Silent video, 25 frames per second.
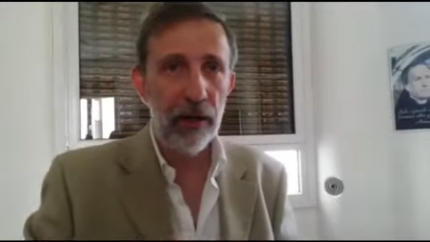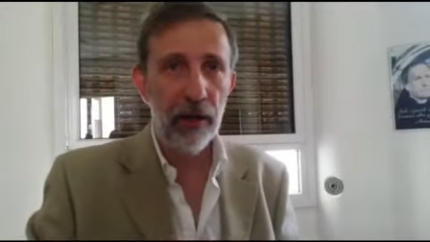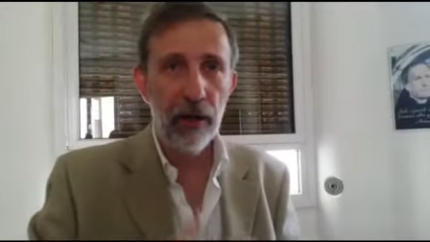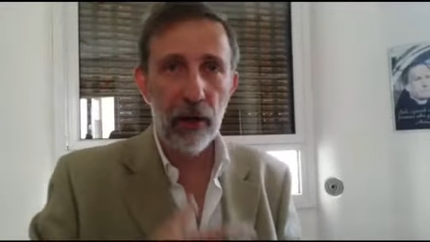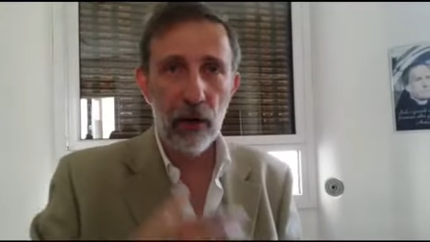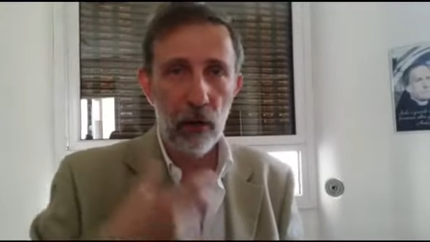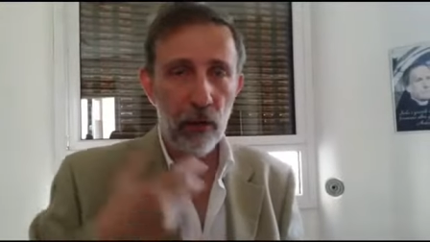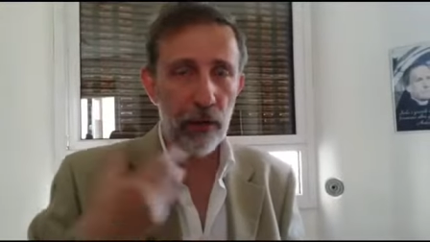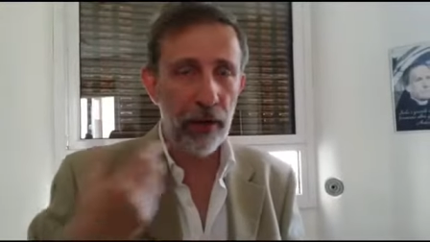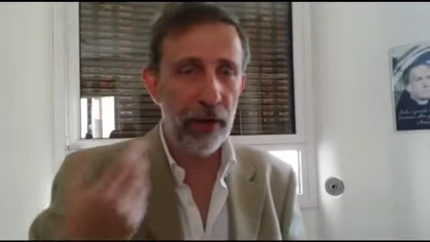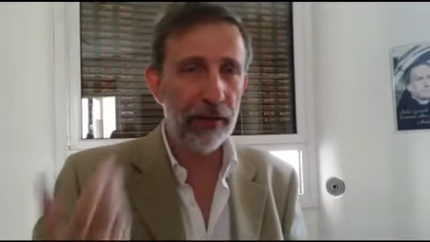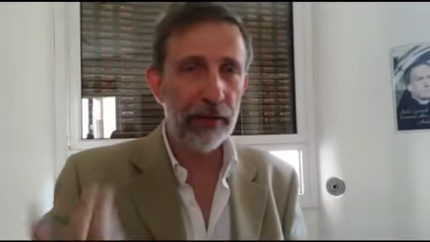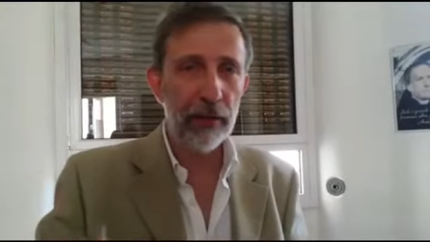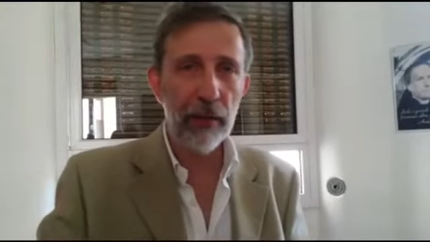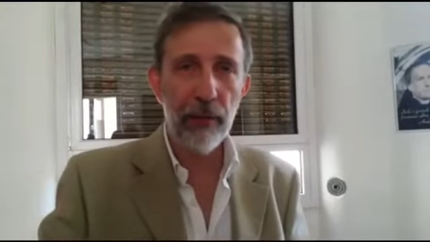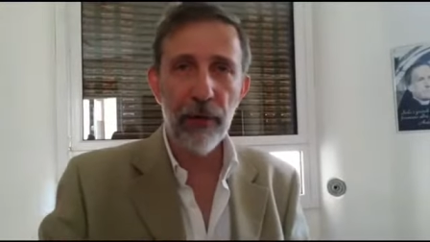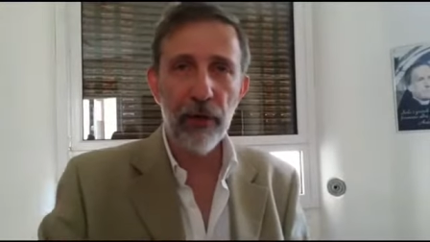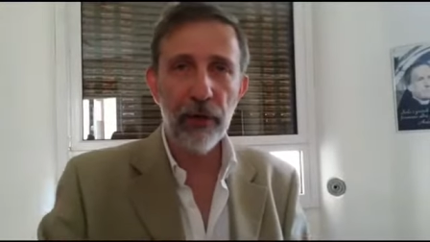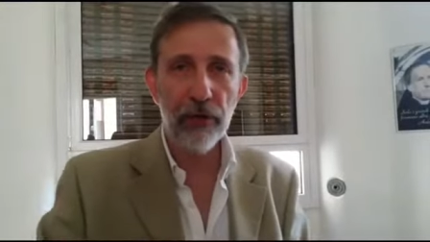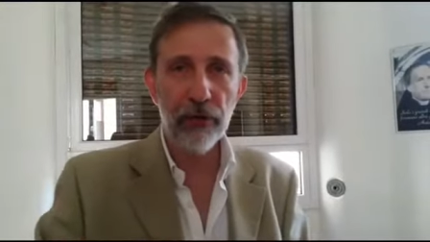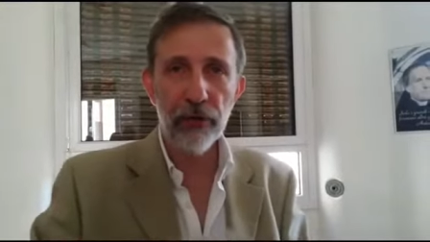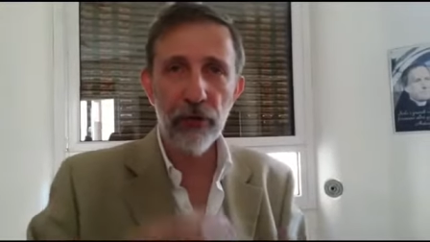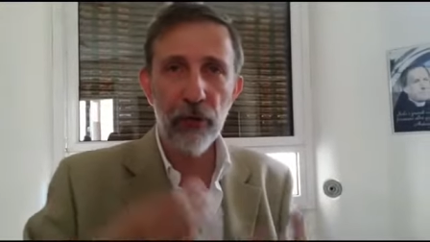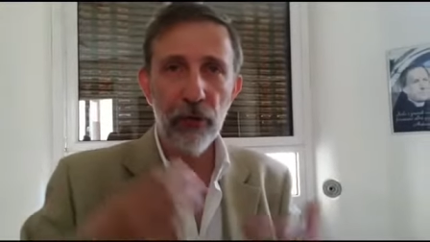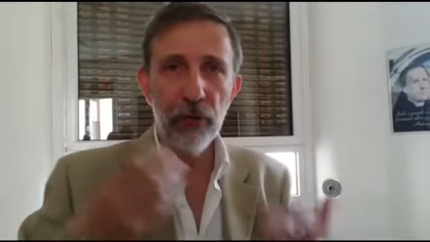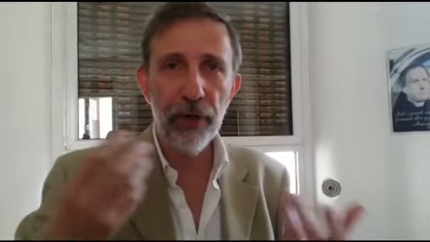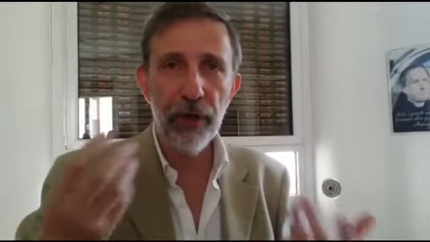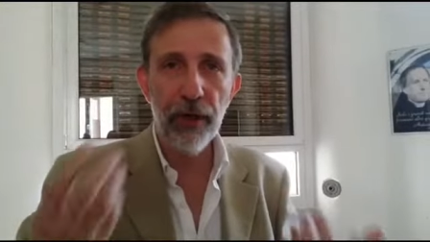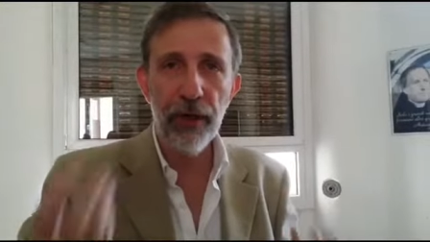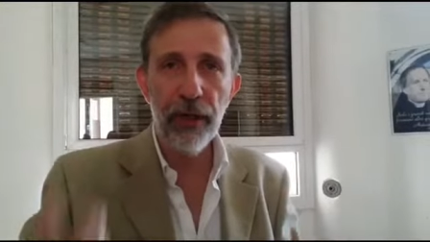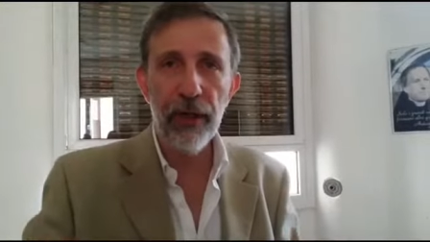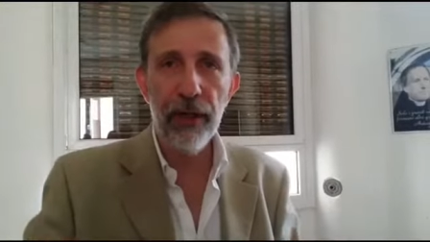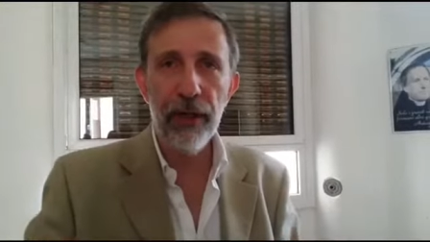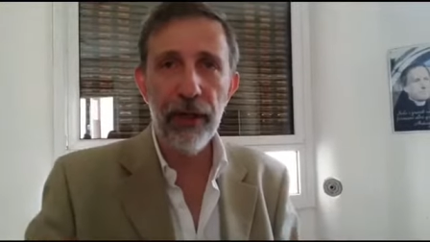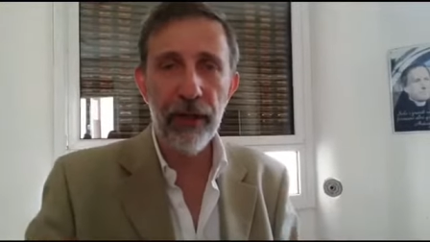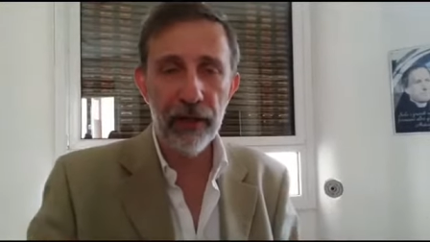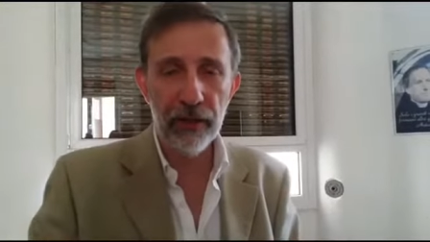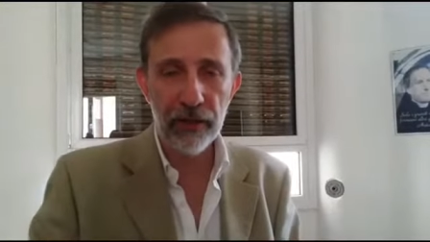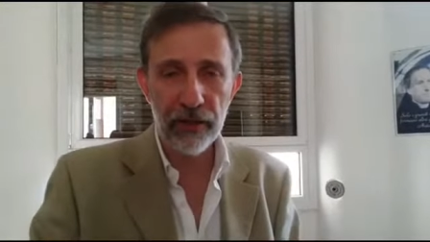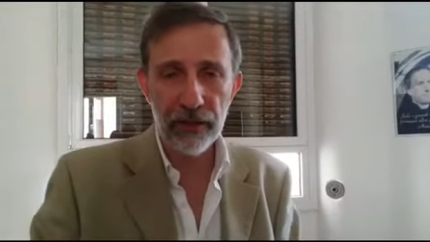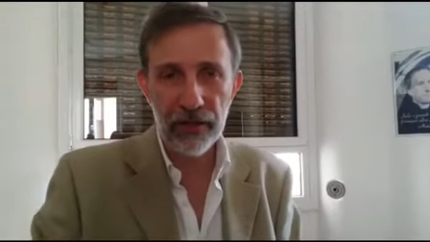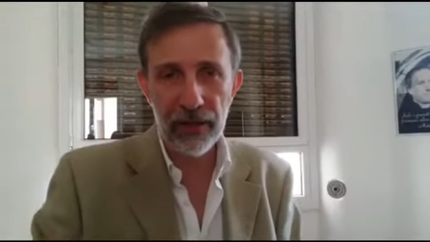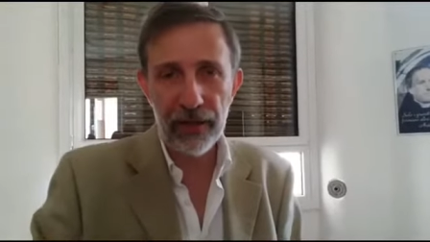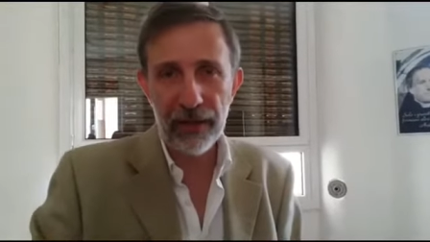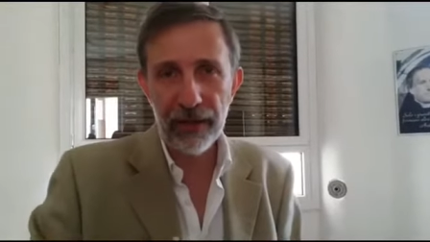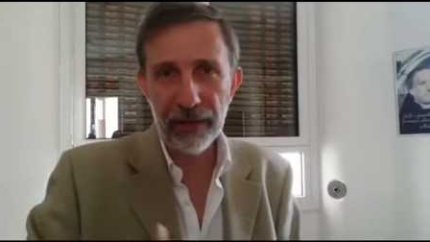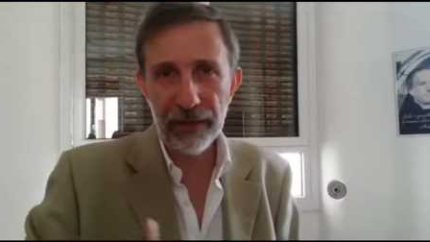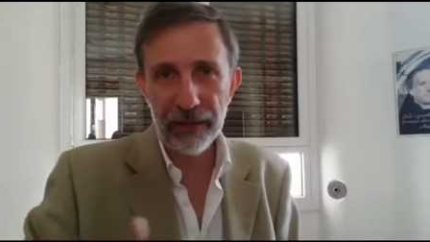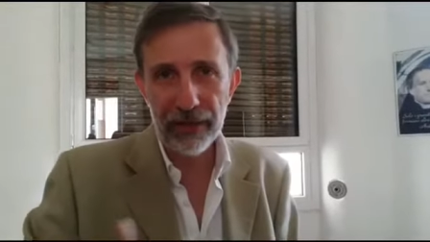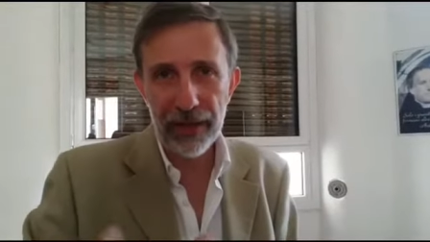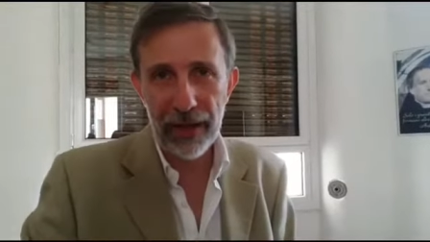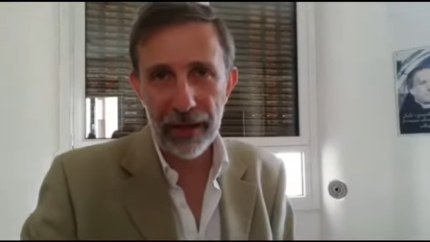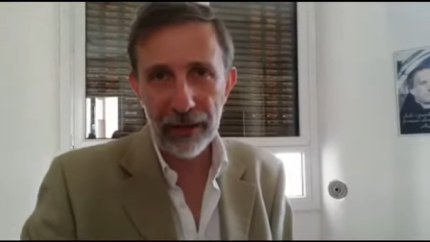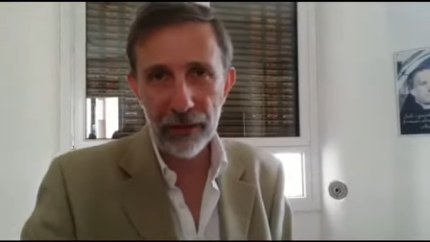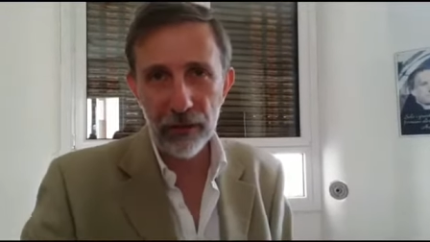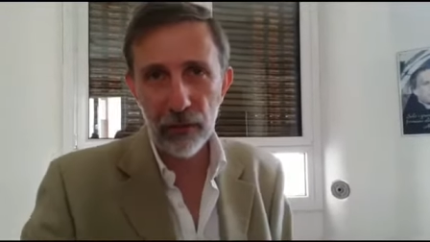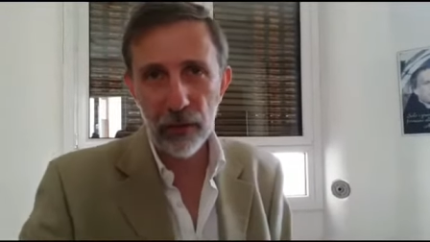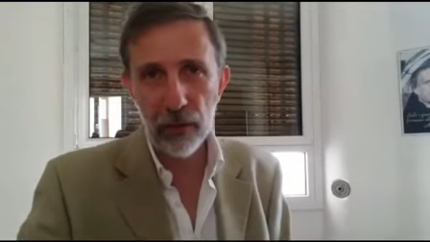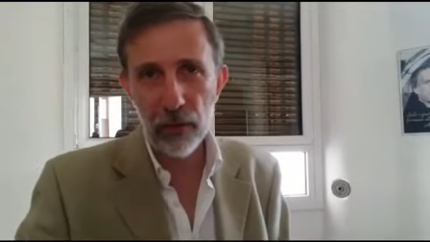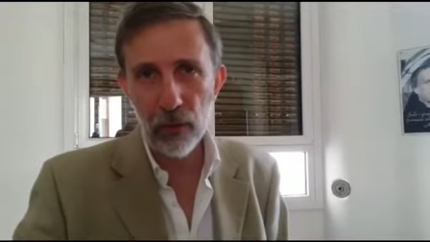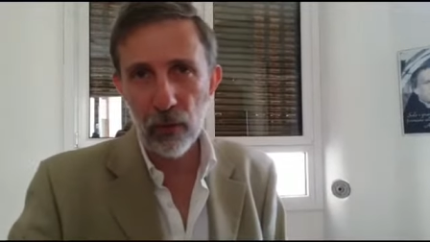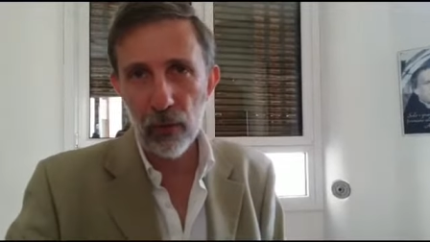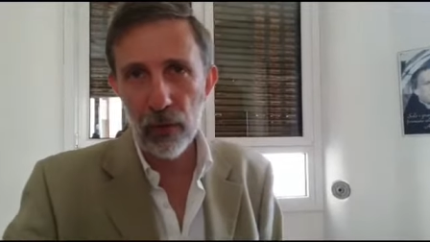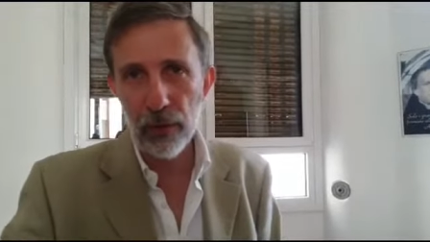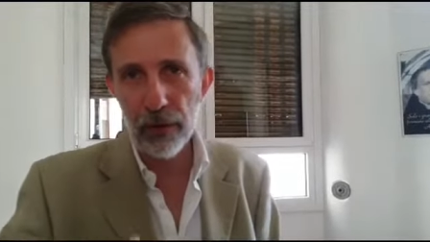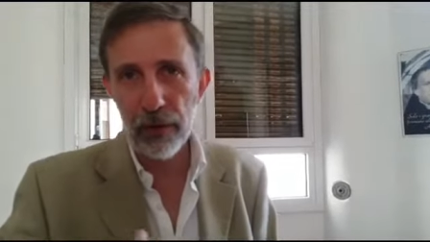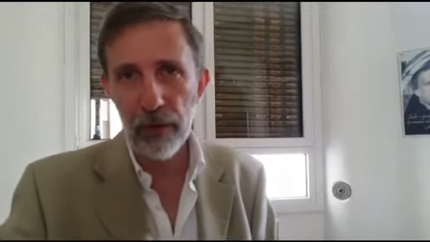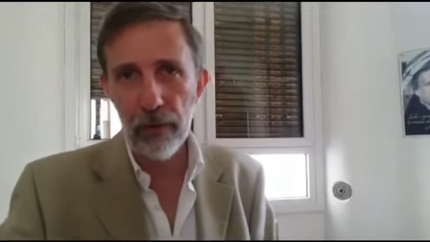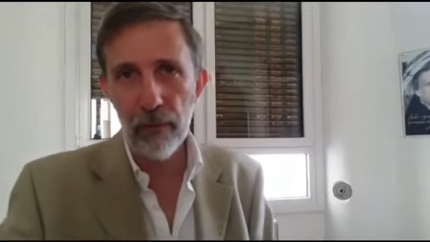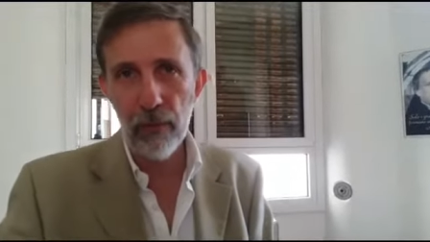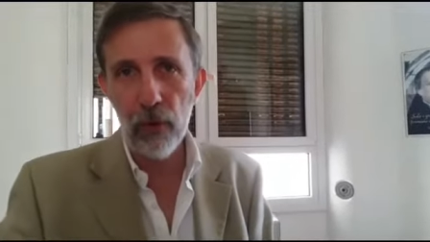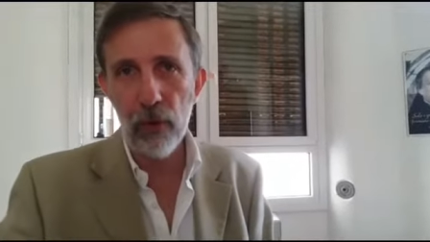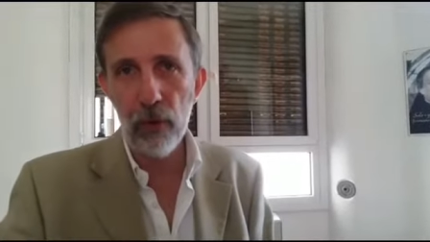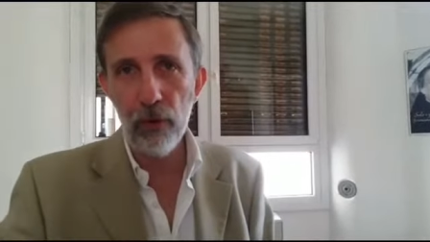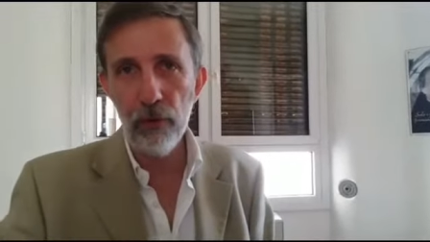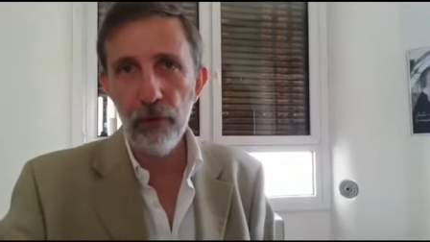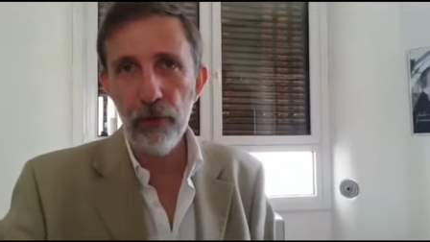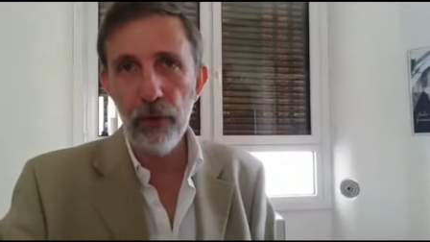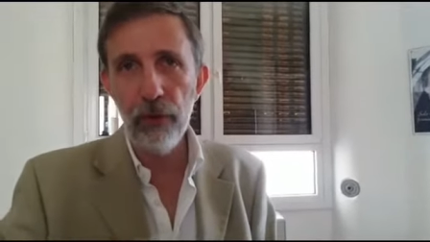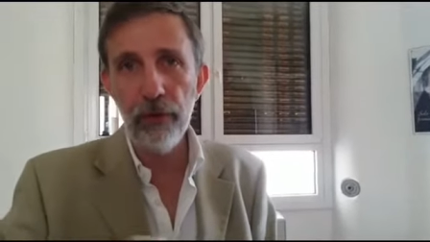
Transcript: eh, con altre persone e saltando in qualche modo